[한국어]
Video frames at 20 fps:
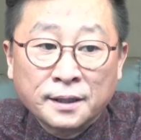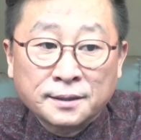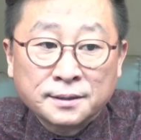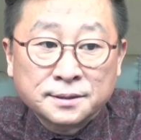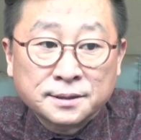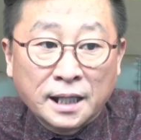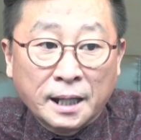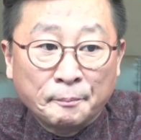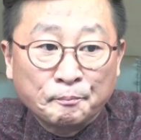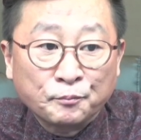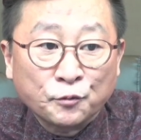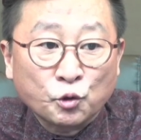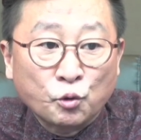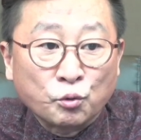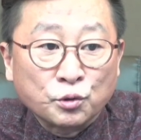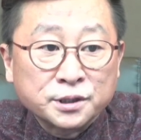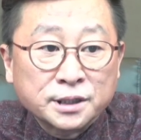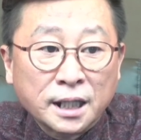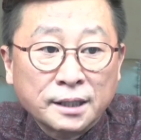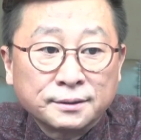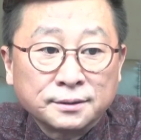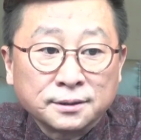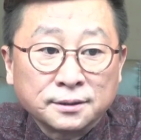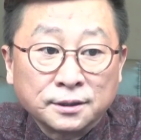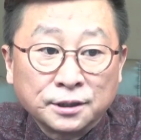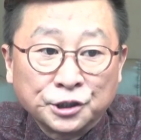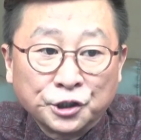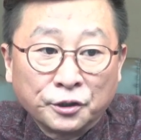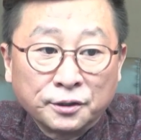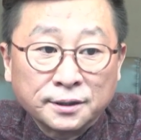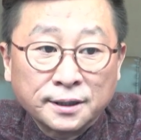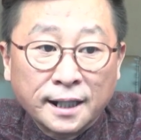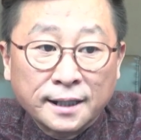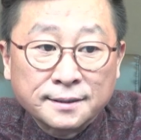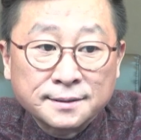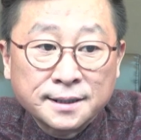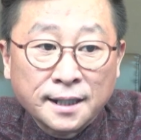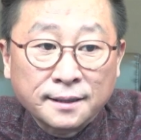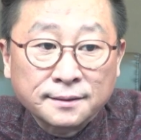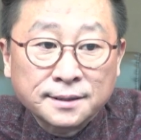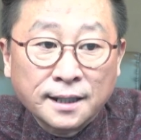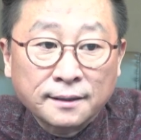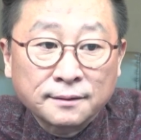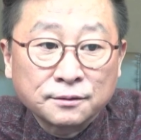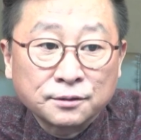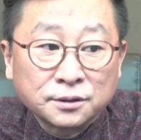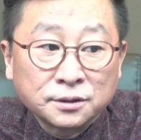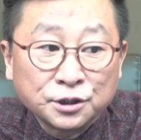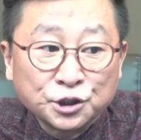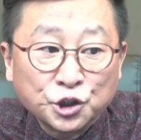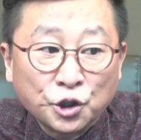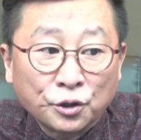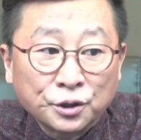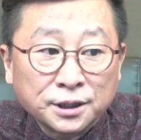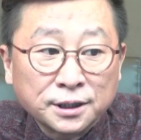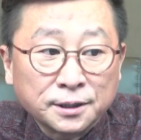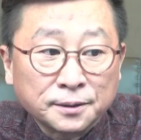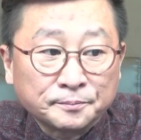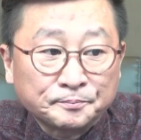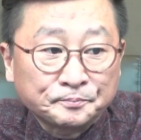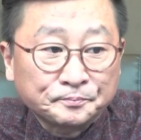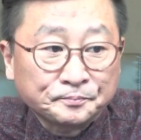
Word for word: 3공장은 연간 생산 능력이